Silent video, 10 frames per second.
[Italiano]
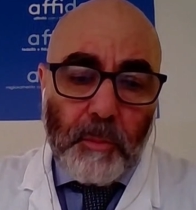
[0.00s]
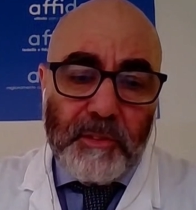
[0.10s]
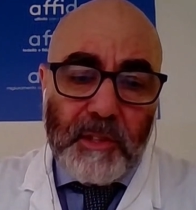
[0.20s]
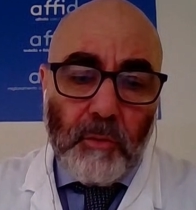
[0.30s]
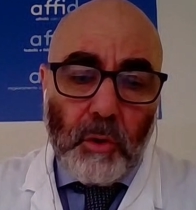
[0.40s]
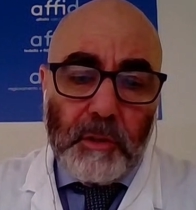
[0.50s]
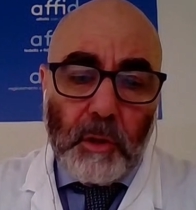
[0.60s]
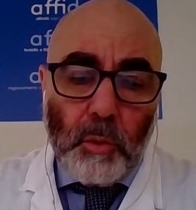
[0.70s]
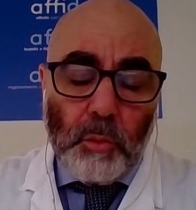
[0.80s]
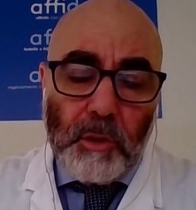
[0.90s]
ma questa
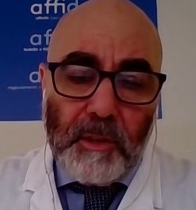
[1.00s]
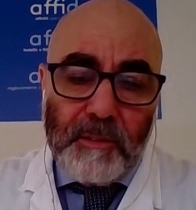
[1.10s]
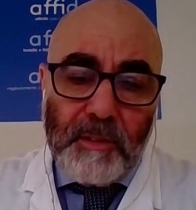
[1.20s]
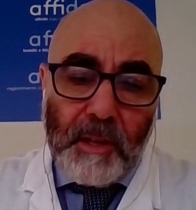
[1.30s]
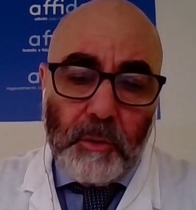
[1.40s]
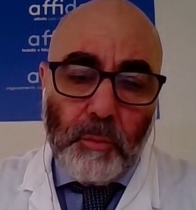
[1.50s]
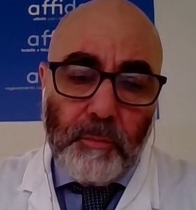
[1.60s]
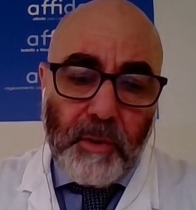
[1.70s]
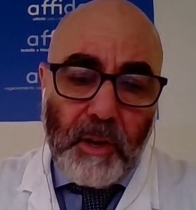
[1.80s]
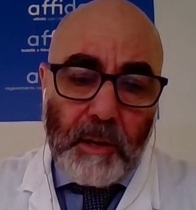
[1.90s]
volta non utilizzando
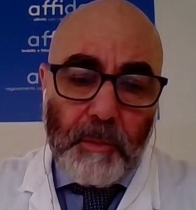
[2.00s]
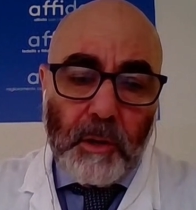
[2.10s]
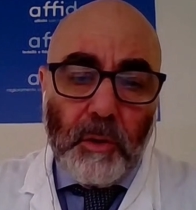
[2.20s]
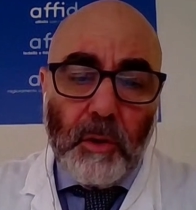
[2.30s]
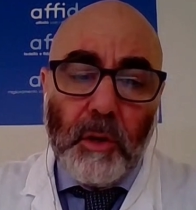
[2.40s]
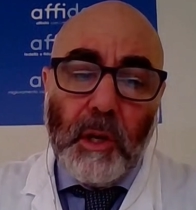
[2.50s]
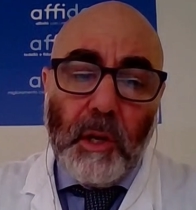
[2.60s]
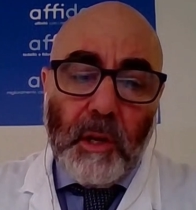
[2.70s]
un farmaco